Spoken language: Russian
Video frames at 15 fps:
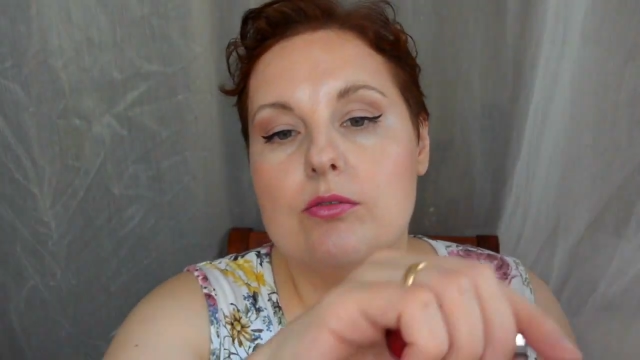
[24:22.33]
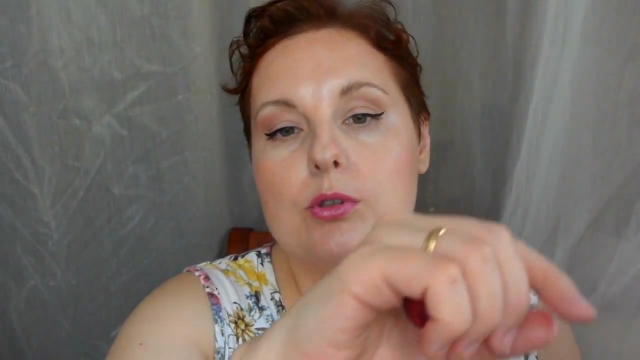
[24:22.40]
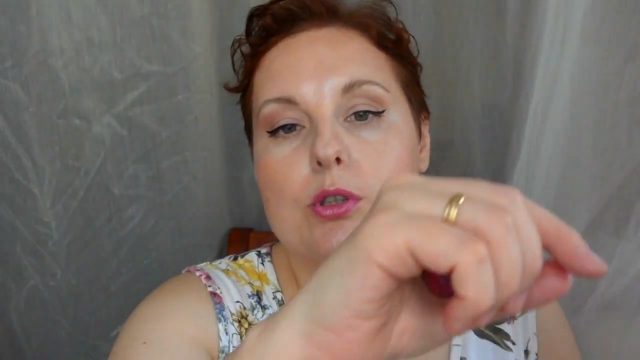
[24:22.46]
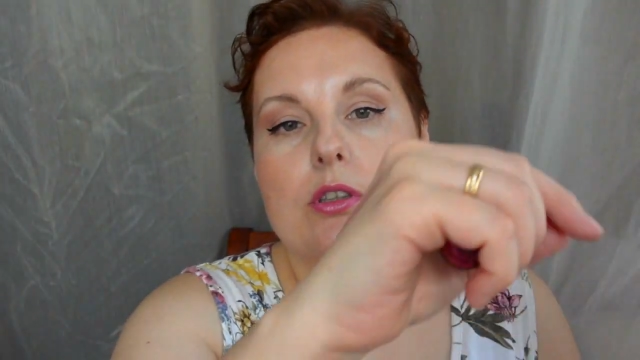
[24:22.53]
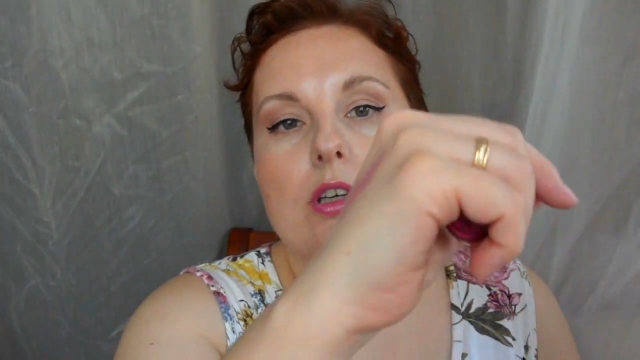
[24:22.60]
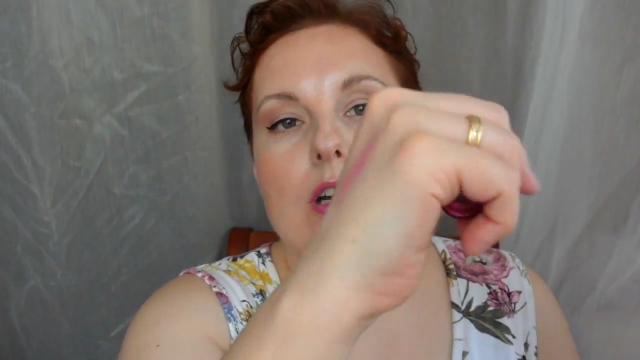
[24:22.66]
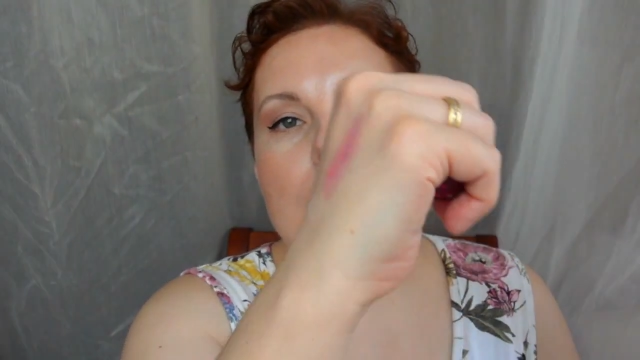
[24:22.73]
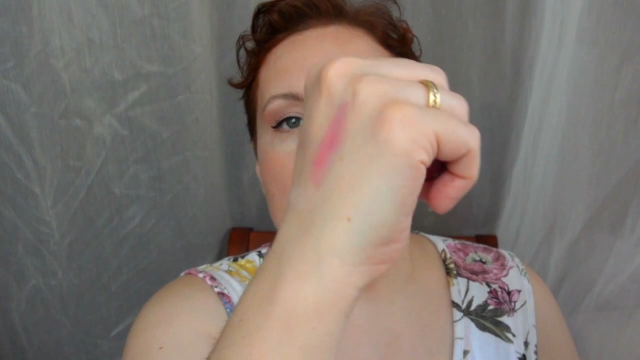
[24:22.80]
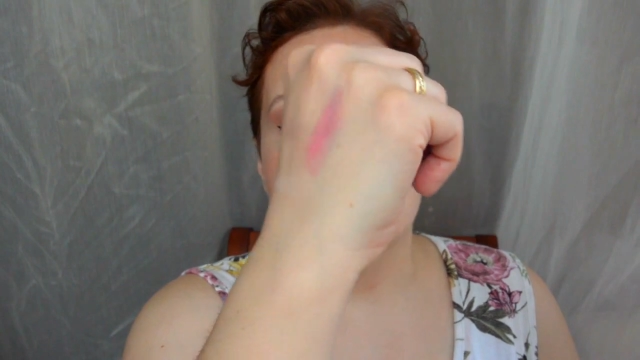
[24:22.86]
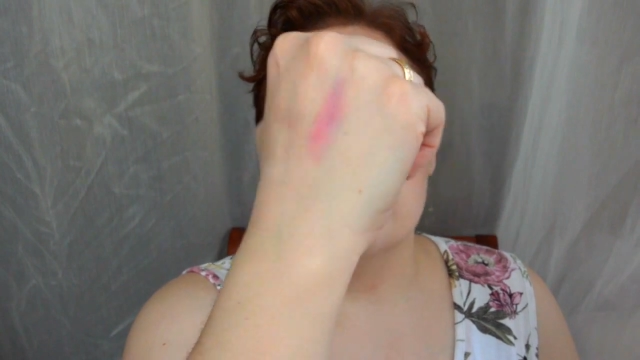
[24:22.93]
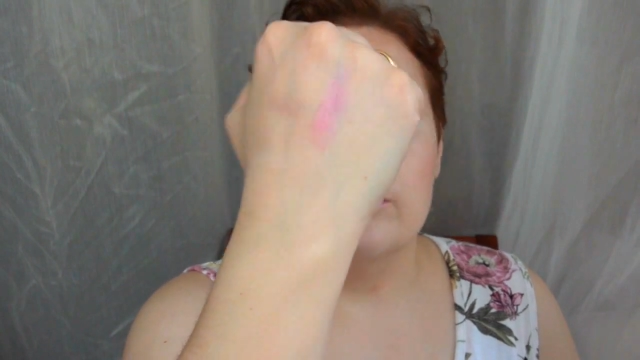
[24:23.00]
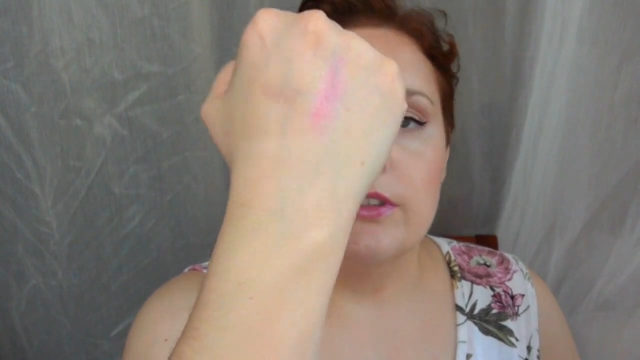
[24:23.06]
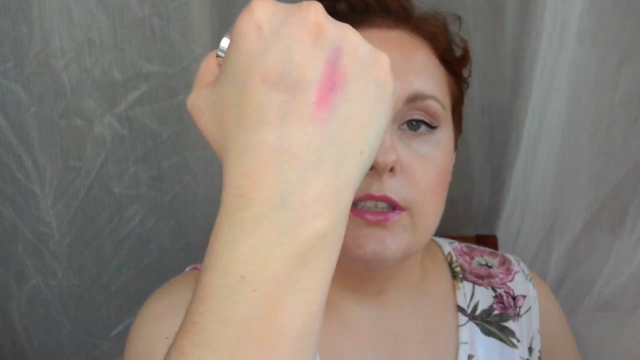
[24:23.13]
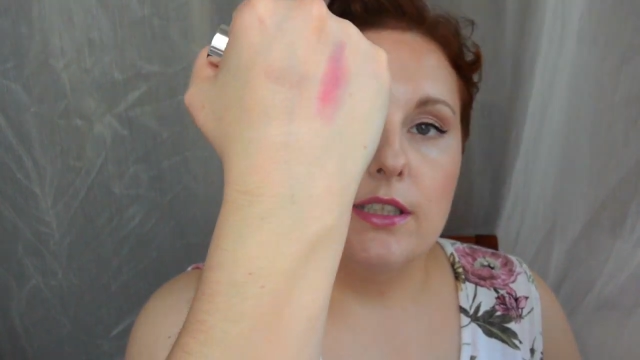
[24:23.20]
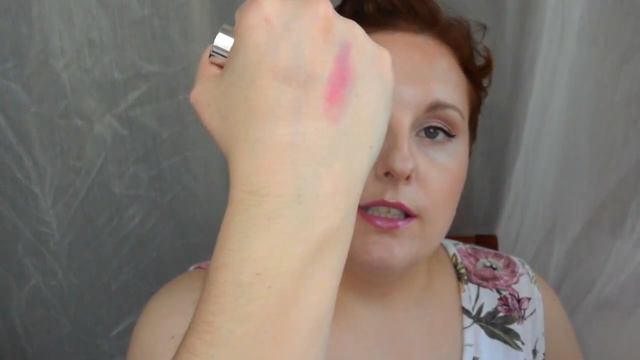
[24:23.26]
Вот так он
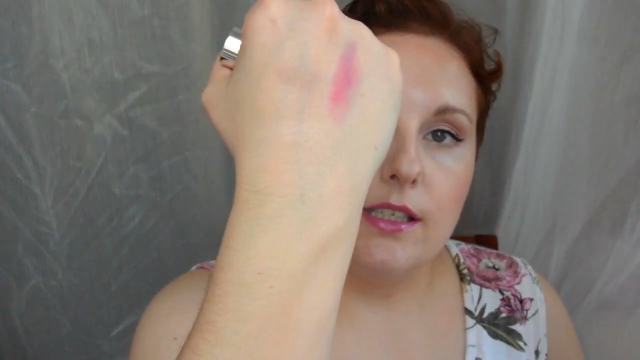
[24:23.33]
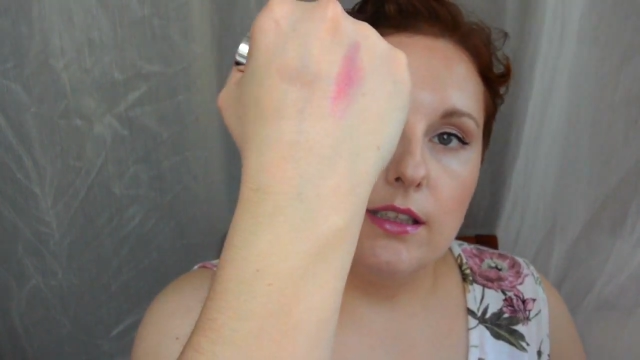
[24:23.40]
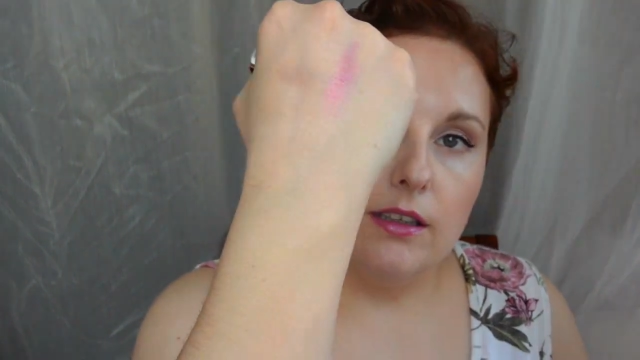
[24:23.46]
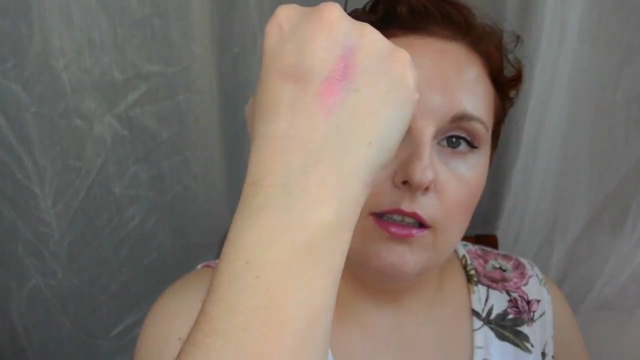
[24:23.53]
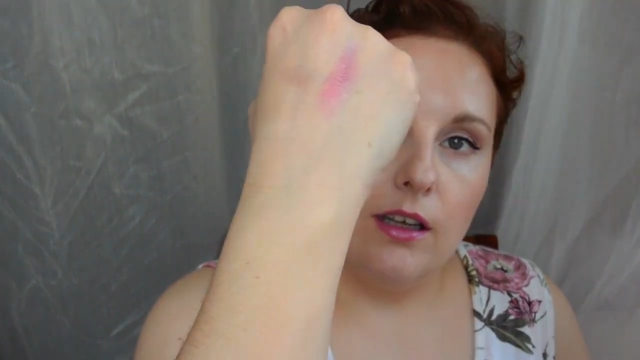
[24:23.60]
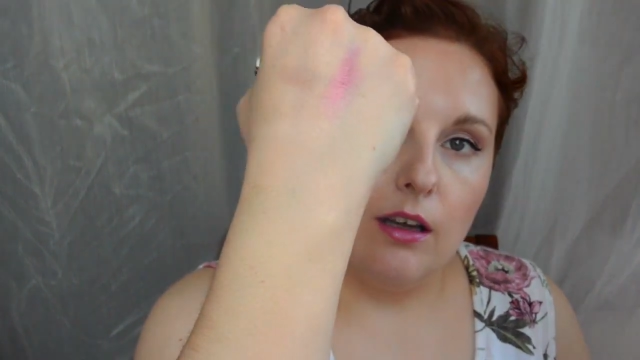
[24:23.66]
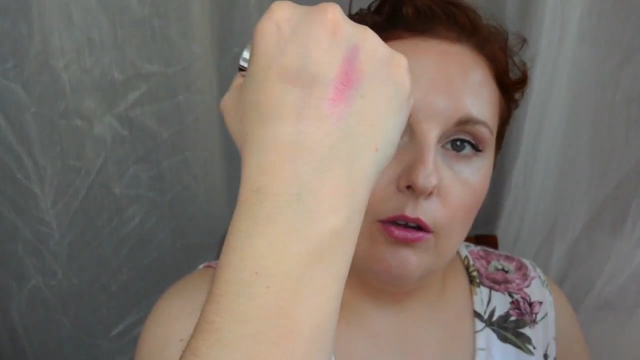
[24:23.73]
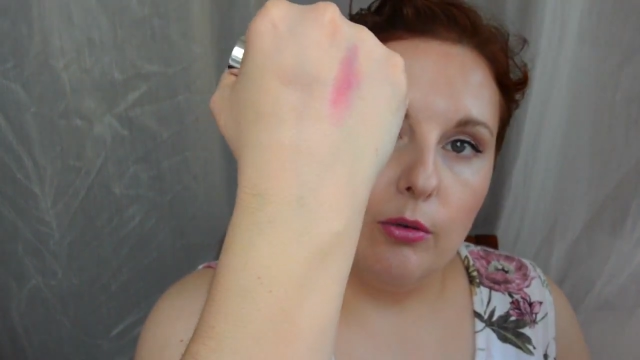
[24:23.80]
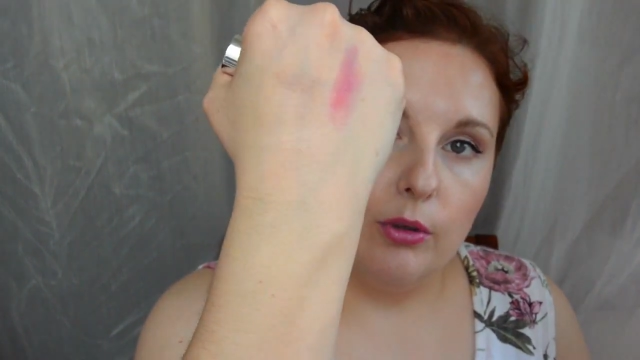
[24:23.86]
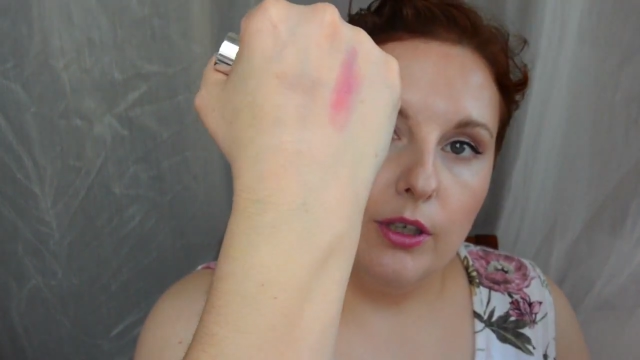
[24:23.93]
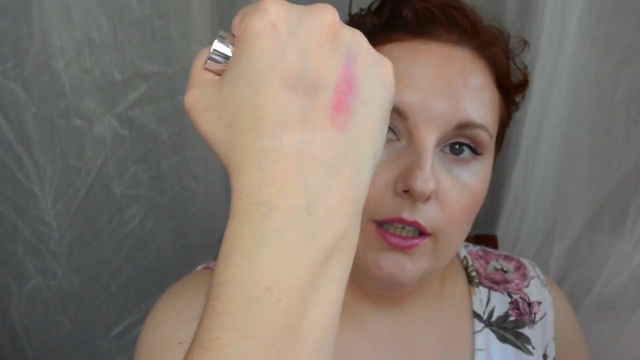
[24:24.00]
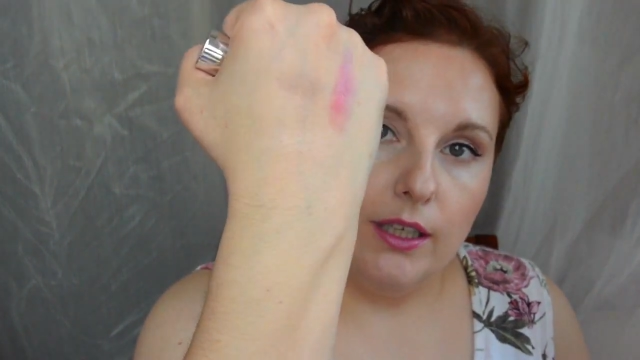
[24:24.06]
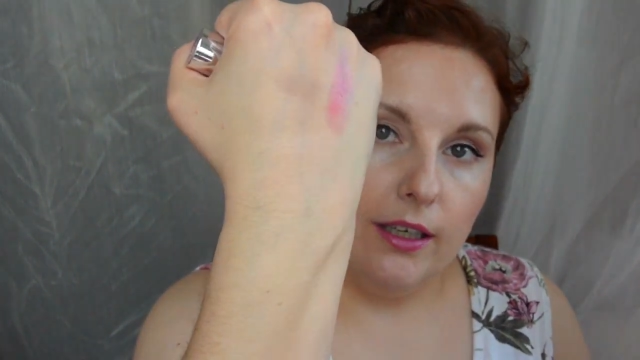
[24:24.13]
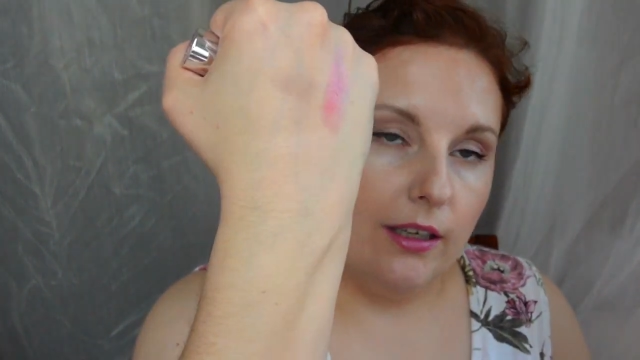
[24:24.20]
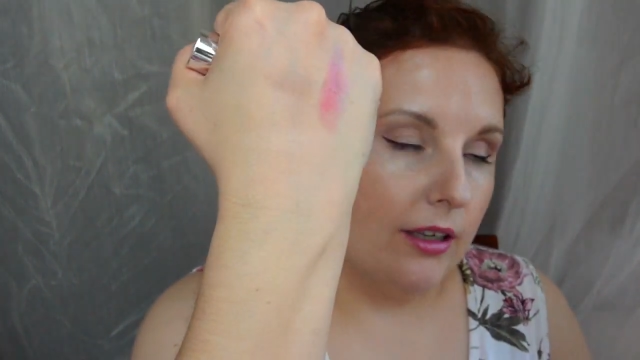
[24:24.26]
выглядит на
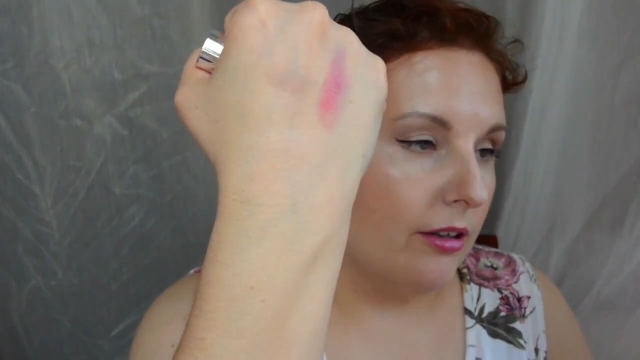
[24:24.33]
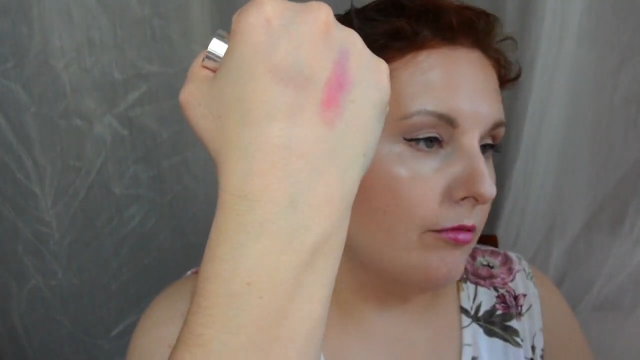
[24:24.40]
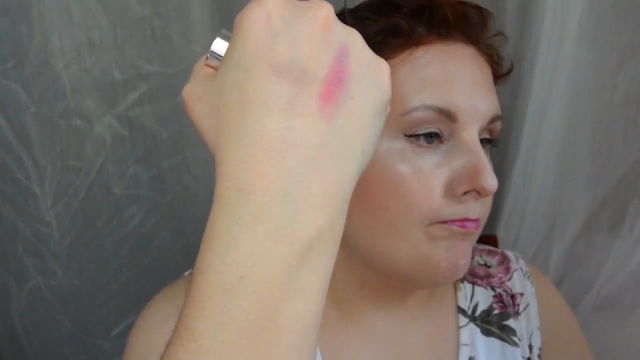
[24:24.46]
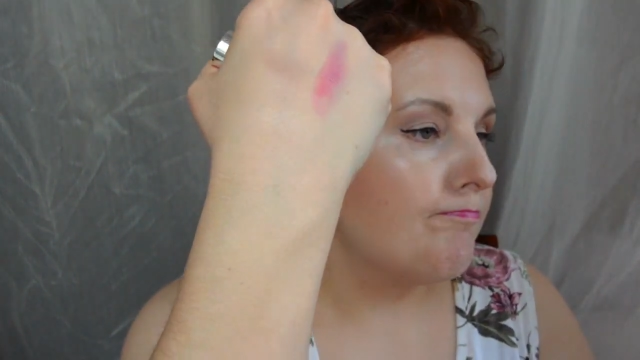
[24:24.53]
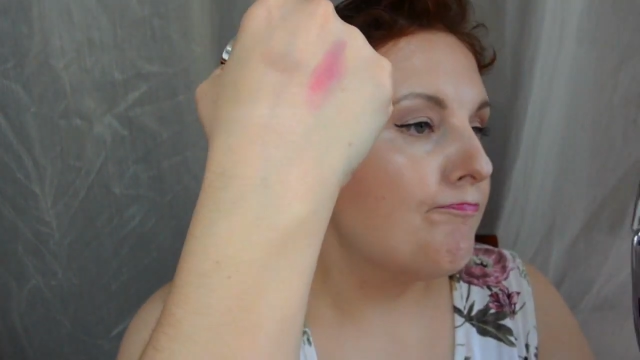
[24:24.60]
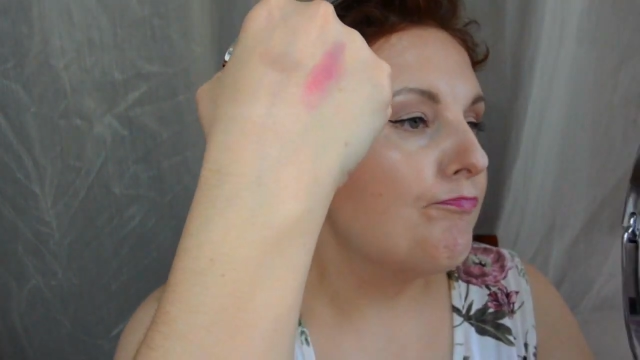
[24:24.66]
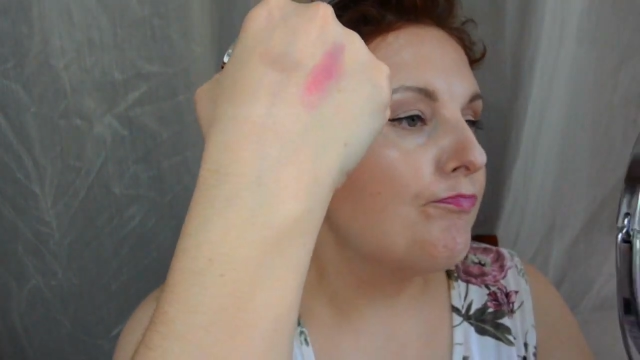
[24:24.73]
руке.